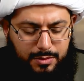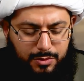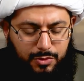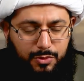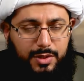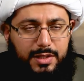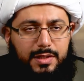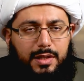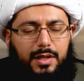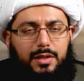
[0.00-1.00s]
دون
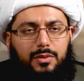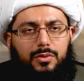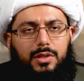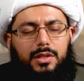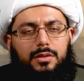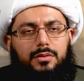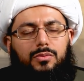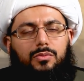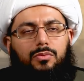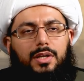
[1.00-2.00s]
تقلقل
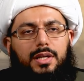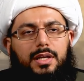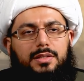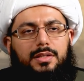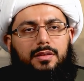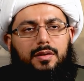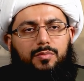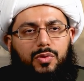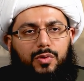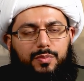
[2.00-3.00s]
ولا
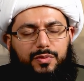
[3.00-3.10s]
تذبذب